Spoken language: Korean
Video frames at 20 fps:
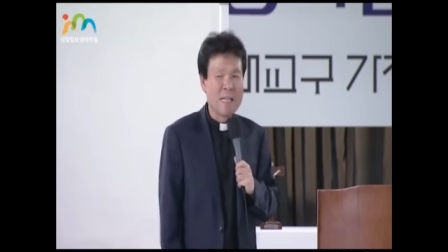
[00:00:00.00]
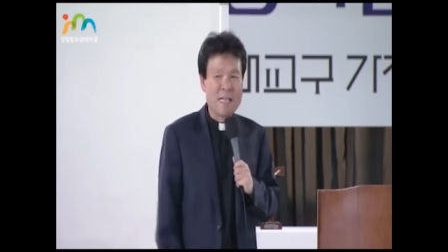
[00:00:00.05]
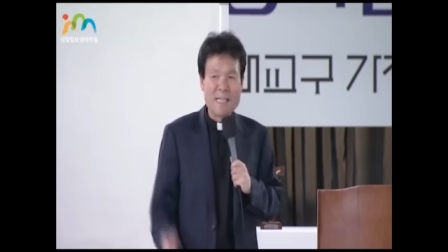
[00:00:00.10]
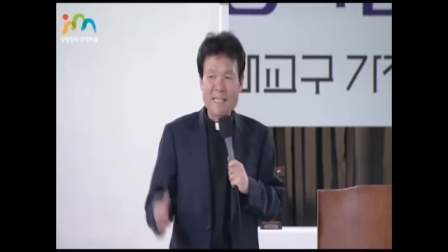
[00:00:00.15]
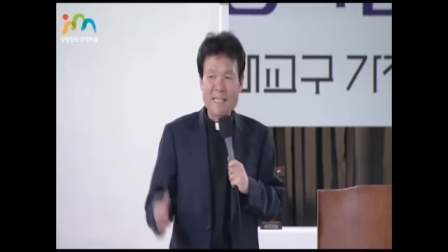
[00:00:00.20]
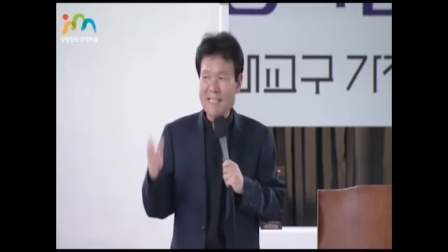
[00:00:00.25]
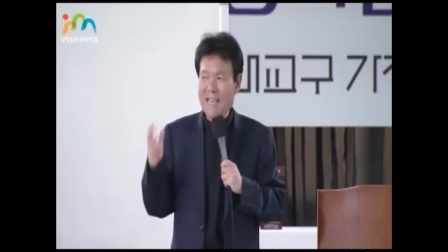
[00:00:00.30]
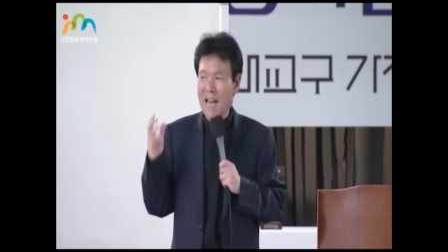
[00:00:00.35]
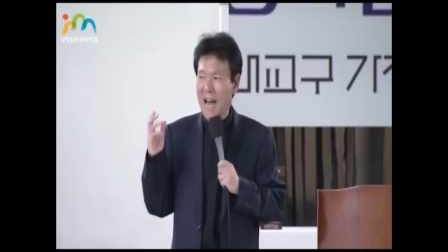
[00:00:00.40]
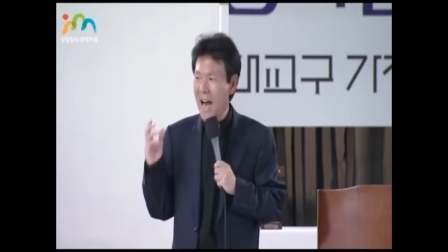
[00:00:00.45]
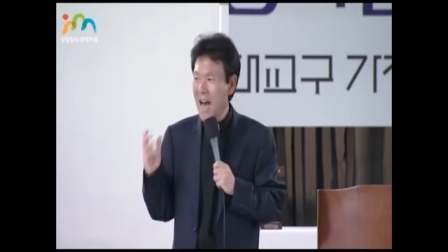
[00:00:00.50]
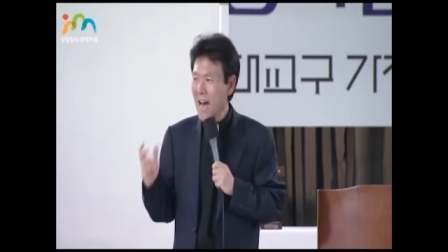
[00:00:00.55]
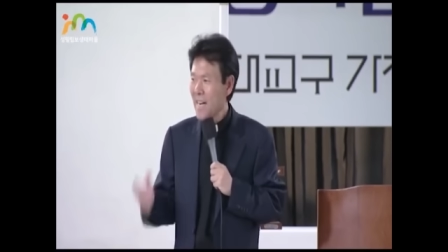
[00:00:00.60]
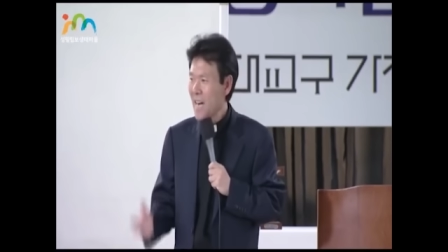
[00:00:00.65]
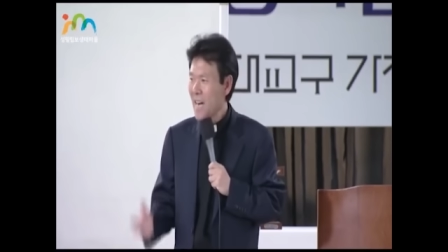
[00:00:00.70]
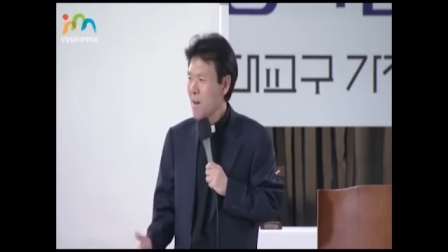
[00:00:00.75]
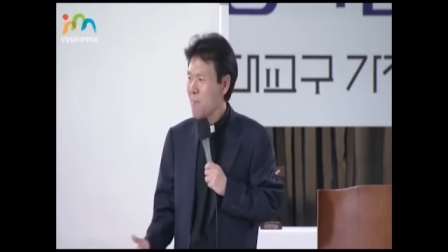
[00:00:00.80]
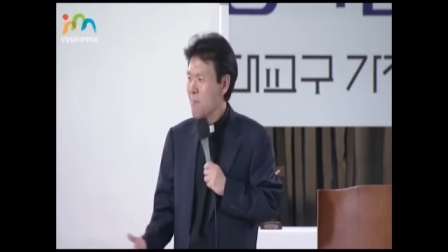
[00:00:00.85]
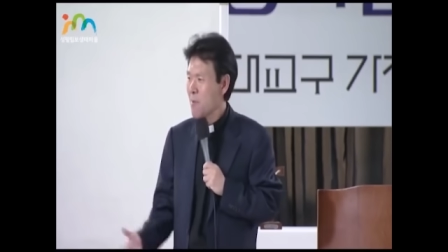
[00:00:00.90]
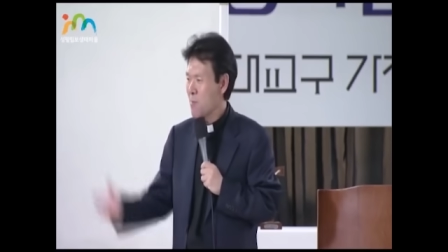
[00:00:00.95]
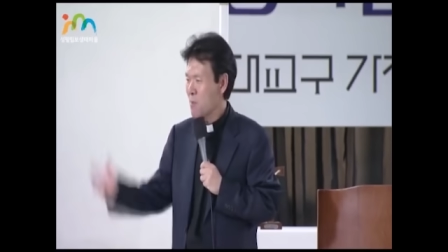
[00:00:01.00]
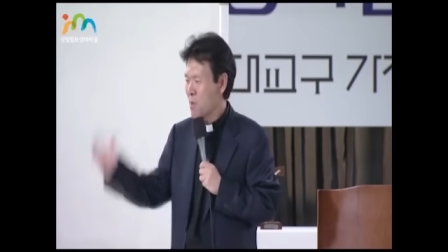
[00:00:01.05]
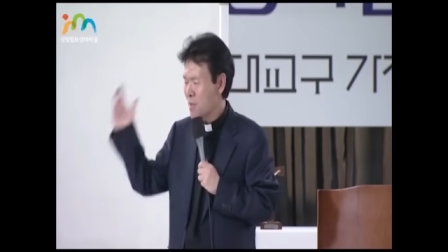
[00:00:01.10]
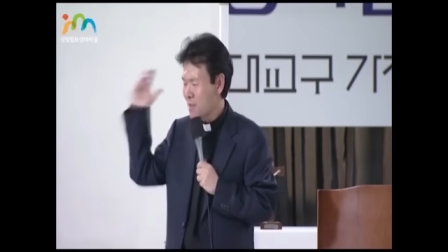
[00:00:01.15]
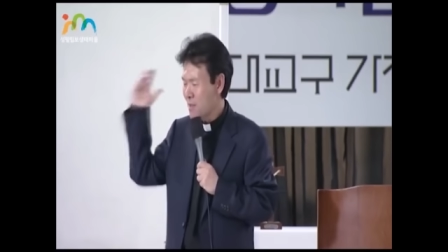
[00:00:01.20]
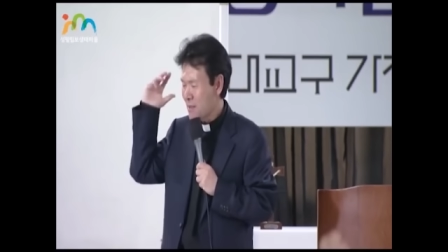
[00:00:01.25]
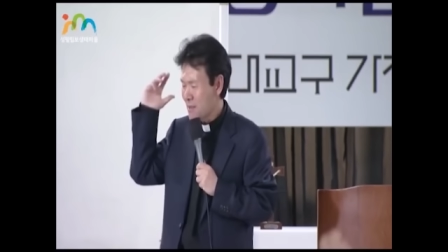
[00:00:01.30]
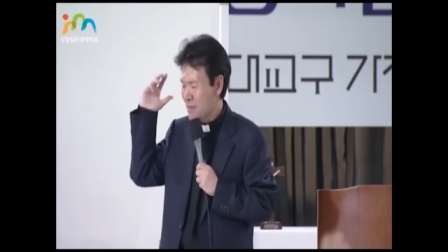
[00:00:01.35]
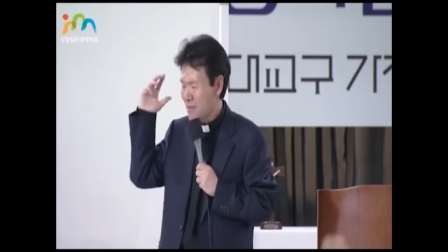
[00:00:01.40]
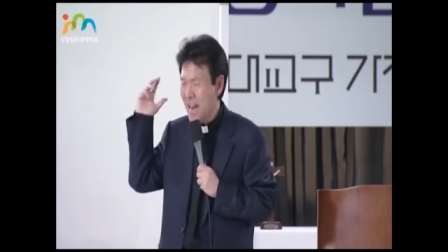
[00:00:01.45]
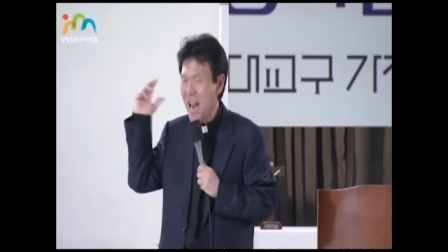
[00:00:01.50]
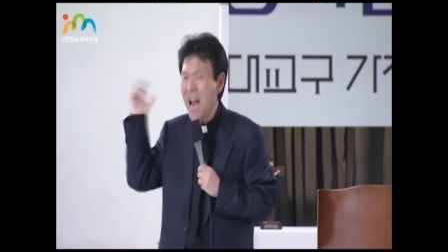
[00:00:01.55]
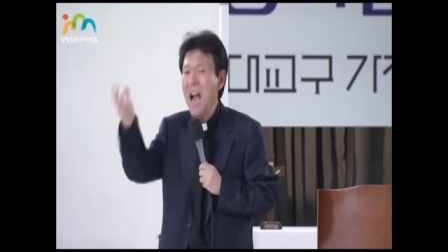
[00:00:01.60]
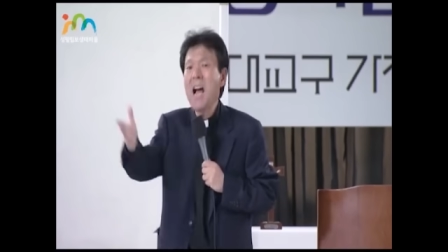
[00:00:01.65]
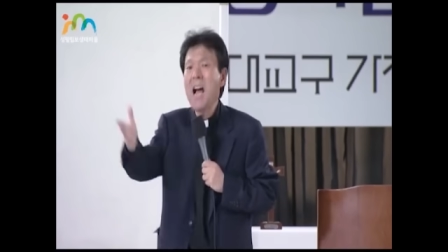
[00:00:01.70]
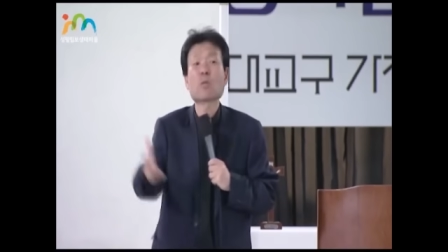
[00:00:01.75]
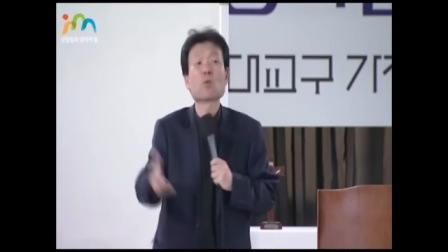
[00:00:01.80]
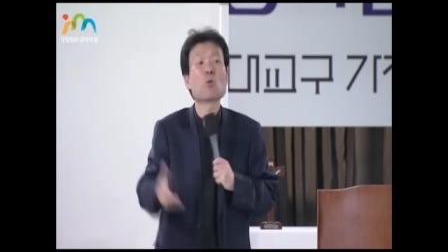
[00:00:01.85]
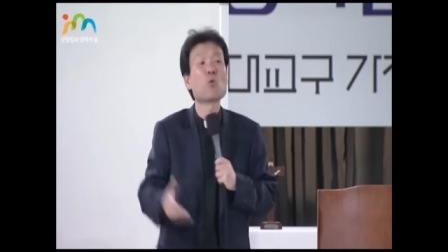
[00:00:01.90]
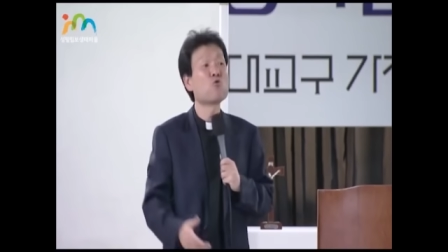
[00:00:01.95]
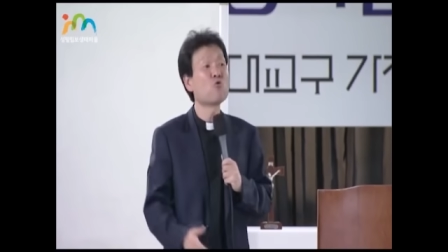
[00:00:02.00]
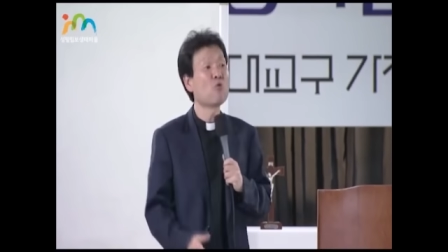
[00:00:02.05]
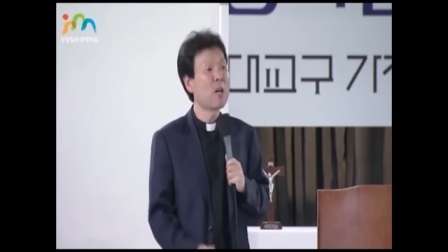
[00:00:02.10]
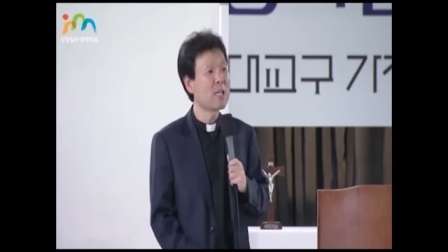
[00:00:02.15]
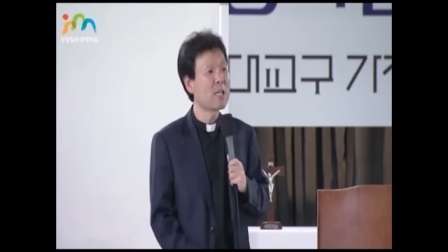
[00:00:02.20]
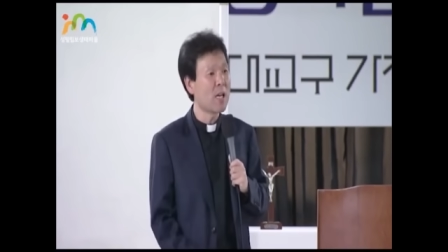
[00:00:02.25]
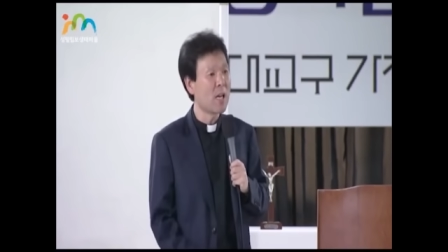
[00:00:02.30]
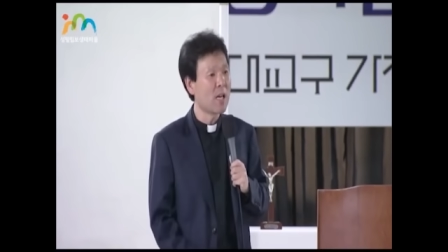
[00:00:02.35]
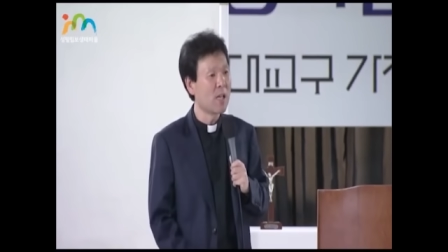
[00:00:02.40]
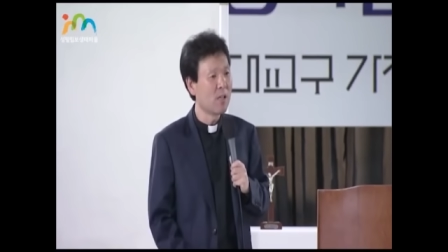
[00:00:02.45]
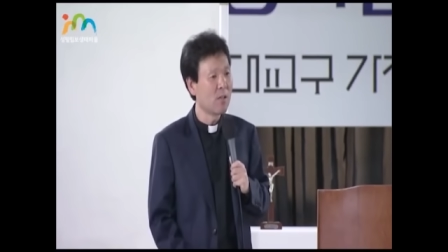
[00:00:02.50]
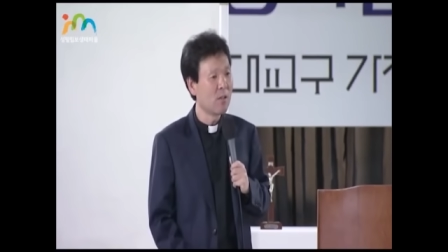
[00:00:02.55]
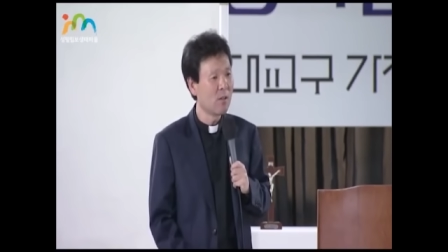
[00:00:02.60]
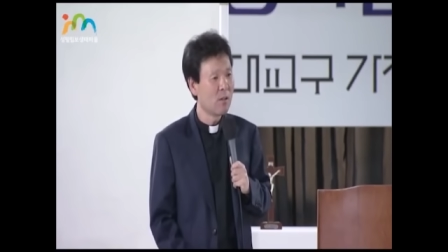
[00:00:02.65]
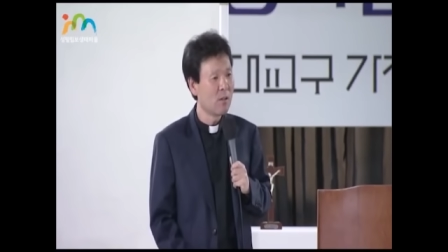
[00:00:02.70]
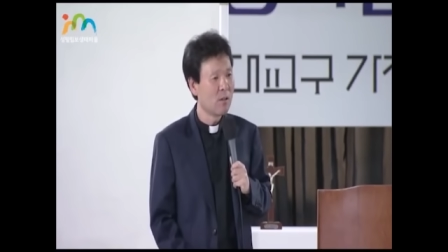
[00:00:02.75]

사람이면 다 소중하지 않아요?